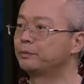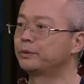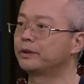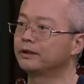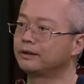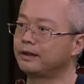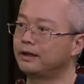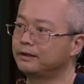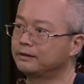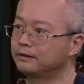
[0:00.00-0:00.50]
不
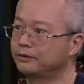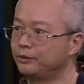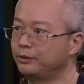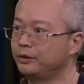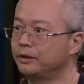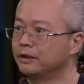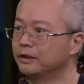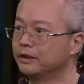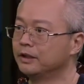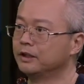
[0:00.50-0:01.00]
然他
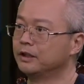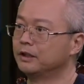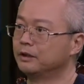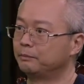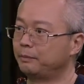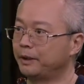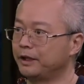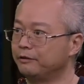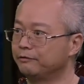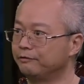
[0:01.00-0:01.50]
对
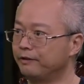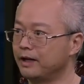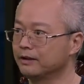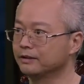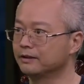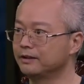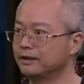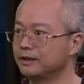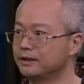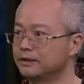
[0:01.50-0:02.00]
北
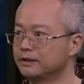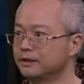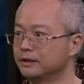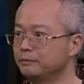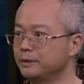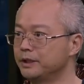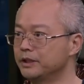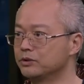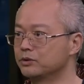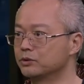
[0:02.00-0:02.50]
方的那
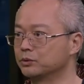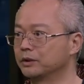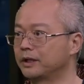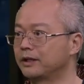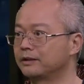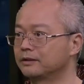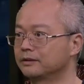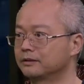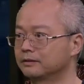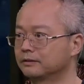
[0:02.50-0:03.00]
些民族，
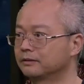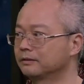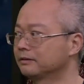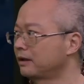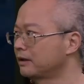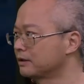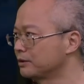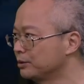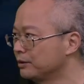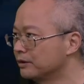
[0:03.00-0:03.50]
他是
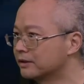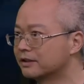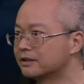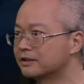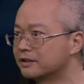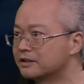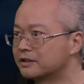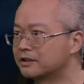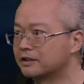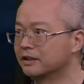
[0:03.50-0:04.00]
他确
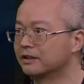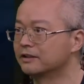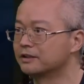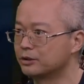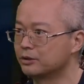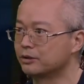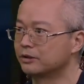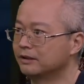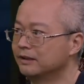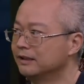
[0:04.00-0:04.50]
实是只
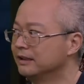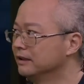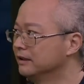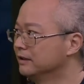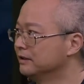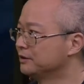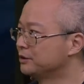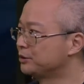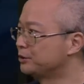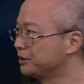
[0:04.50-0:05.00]
能是
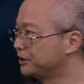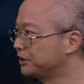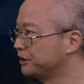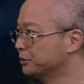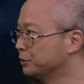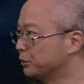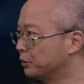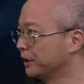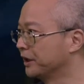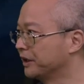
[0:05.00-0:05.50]
去
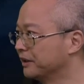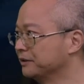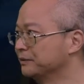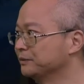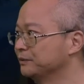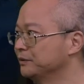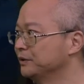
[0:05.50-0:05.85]
行贿。